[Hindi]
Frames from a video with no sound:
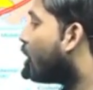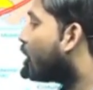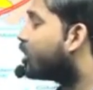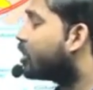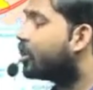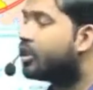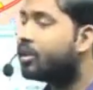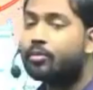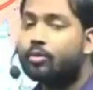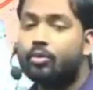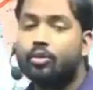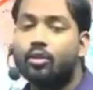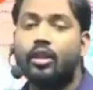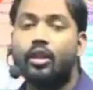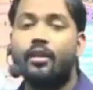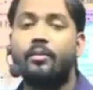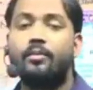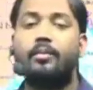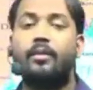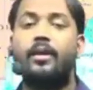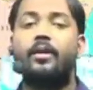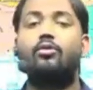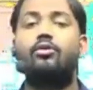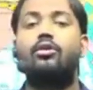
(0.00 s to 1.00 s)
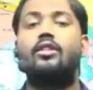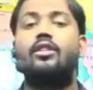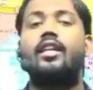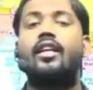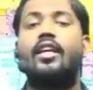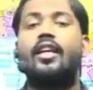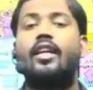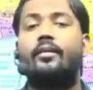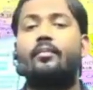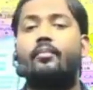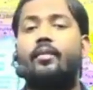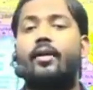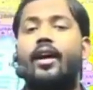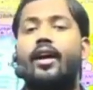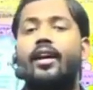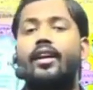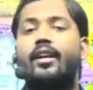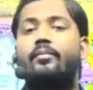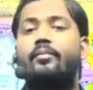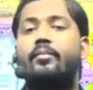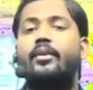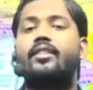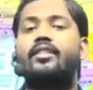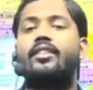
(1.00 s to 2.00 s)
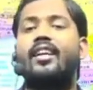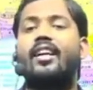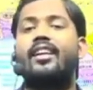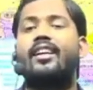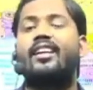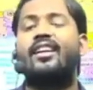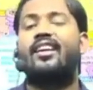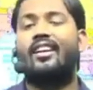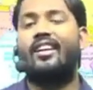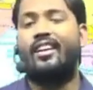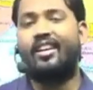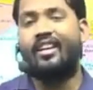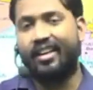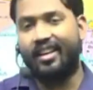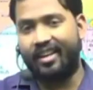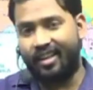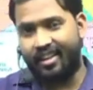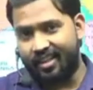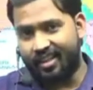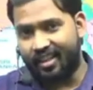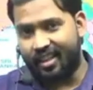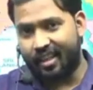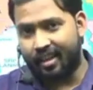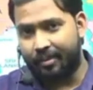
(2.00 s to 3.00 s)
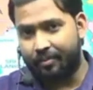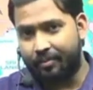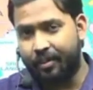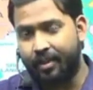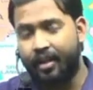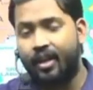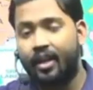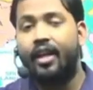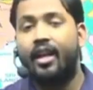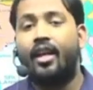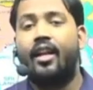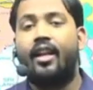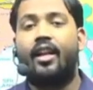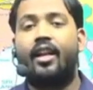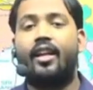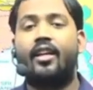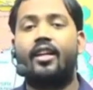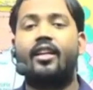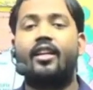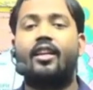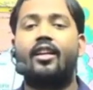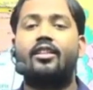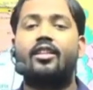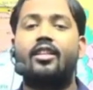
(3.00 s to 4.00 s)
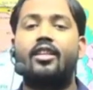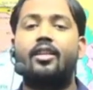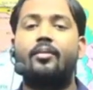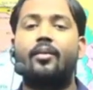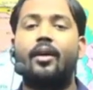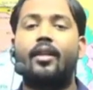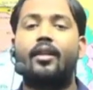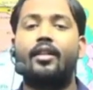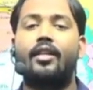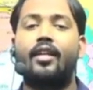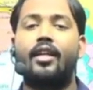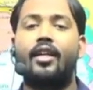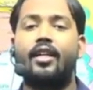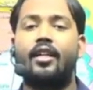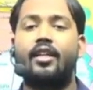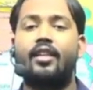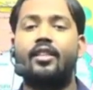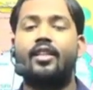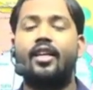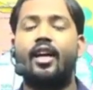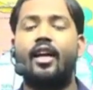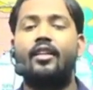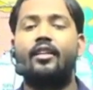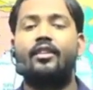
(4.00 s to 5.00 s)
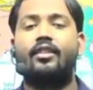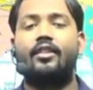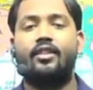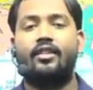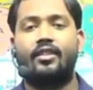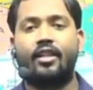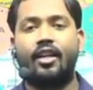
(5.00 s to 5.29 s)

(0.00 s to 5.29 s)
और जीबूती पे उसने एक भाड़े पे सैन्य अड्डा ले लिया यहाँ पे लेकिन अच्छी बात यह है कि जहाँ इसने